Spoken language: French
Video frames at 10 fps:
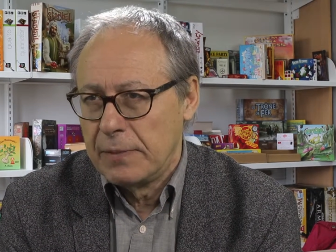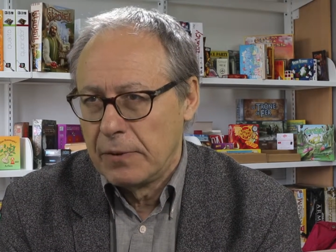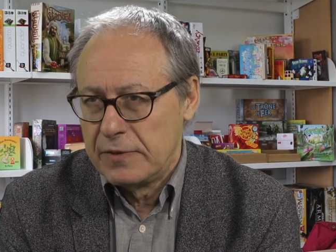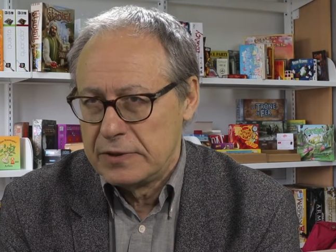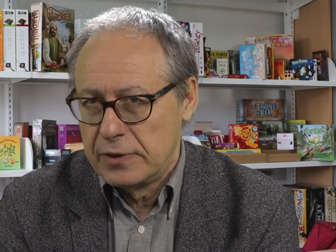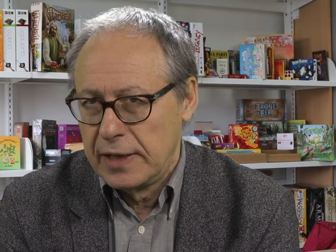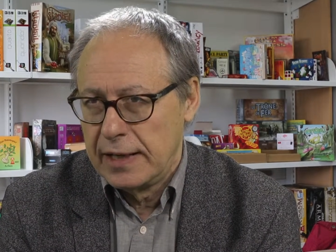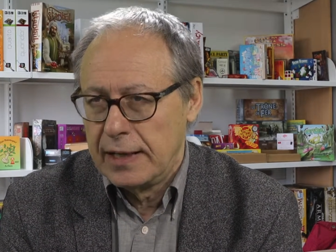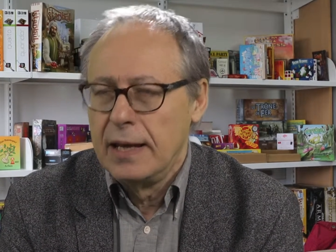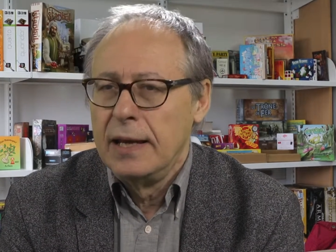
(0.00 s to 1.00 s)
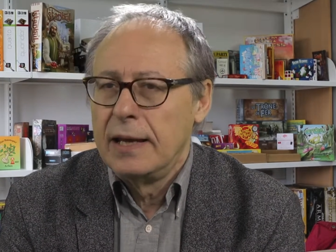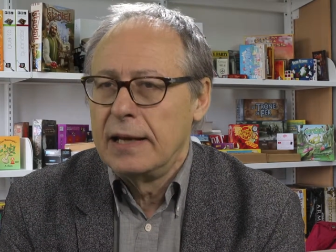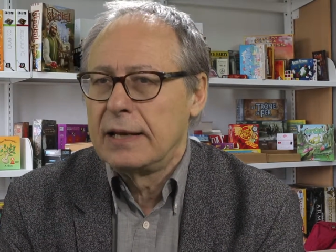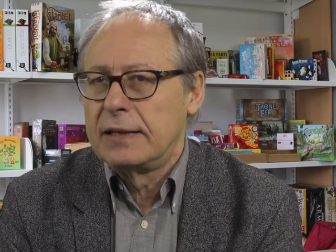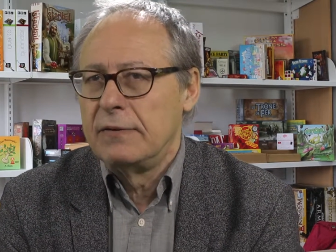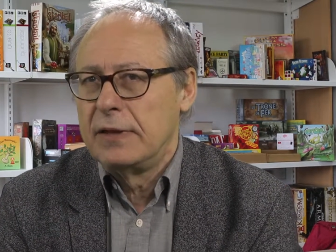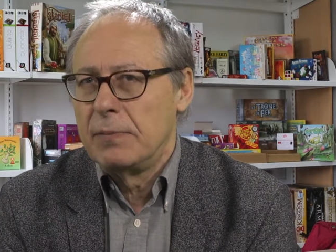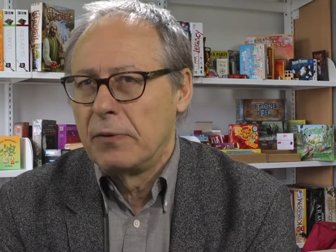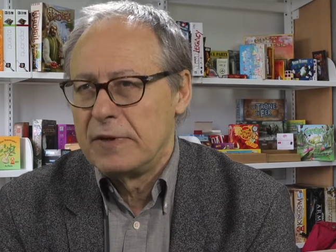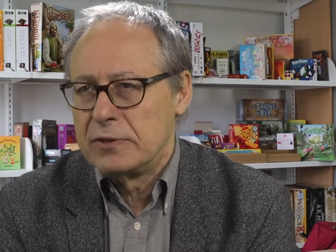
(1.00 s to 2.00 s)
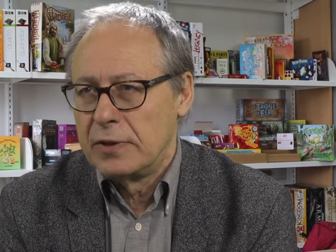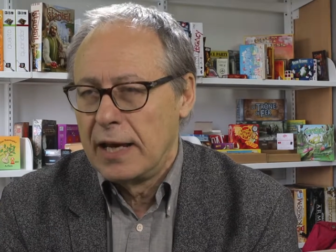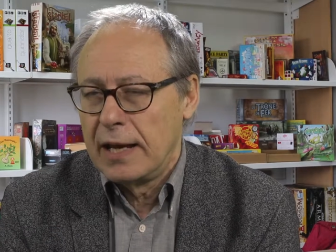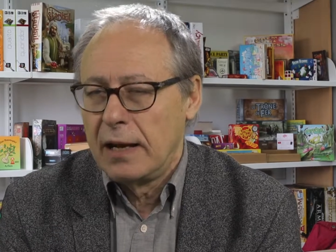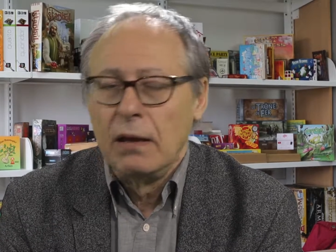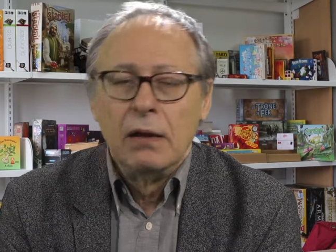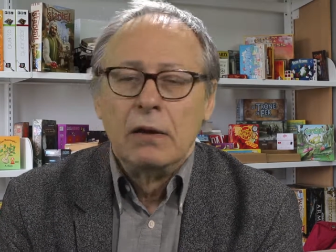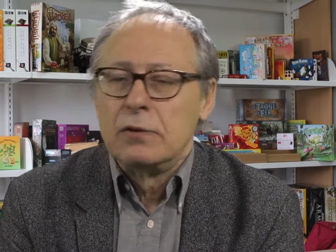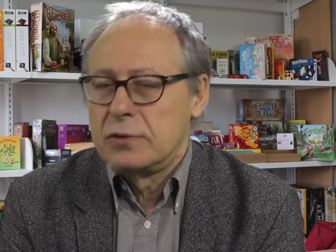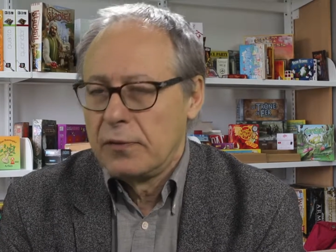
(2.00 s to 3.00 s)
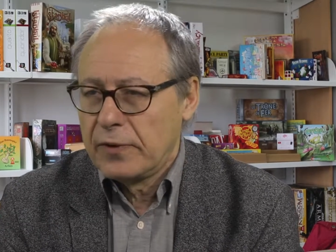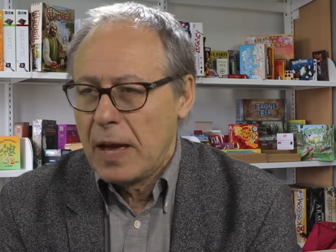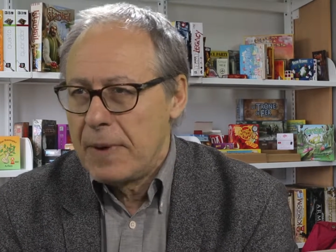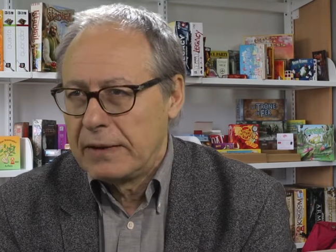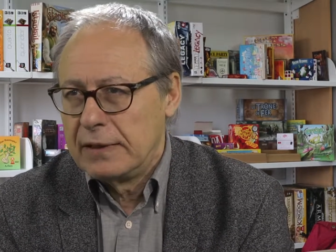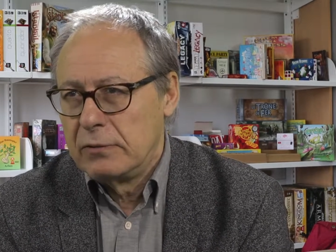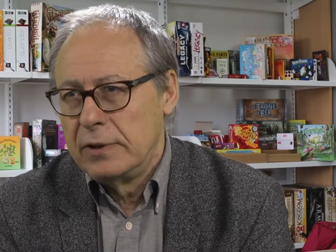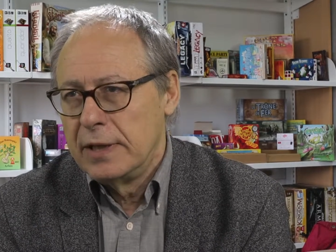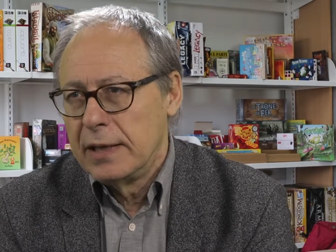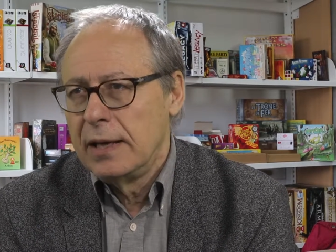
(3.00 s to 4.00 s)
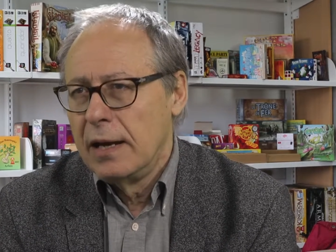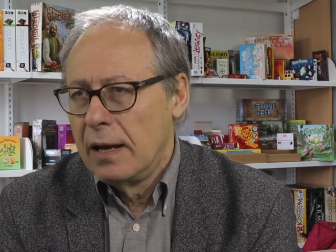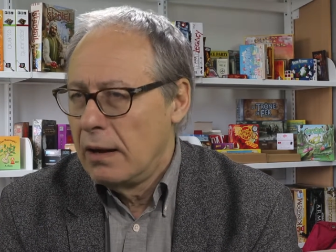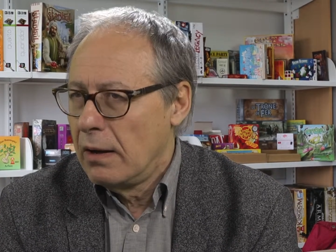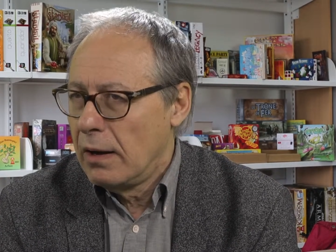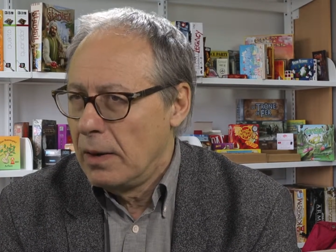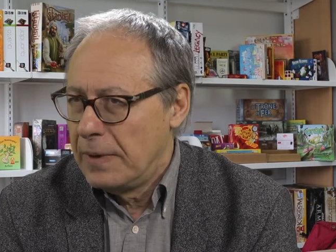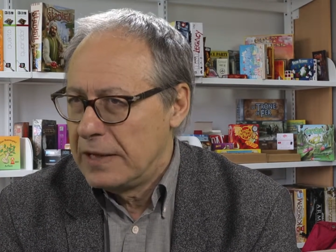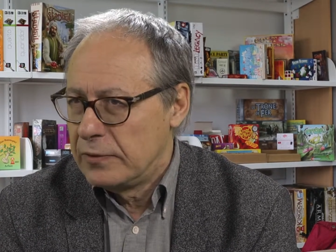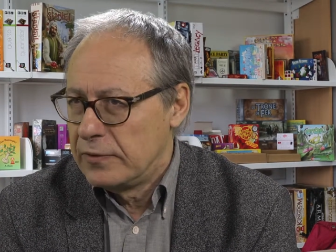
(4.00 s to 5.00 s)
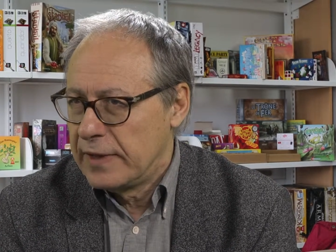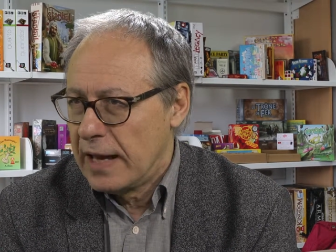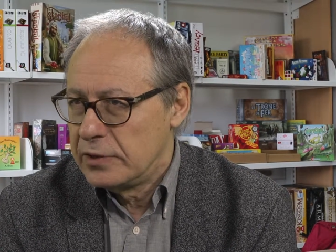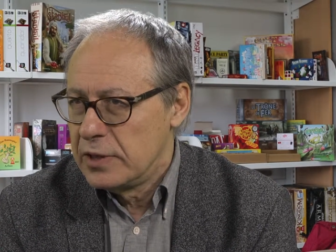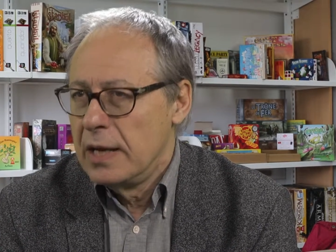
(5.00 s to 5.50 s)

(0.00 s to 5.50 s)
professionnelle et l'activité professionnelle, sauf cas particulier, euh, remplace le stage.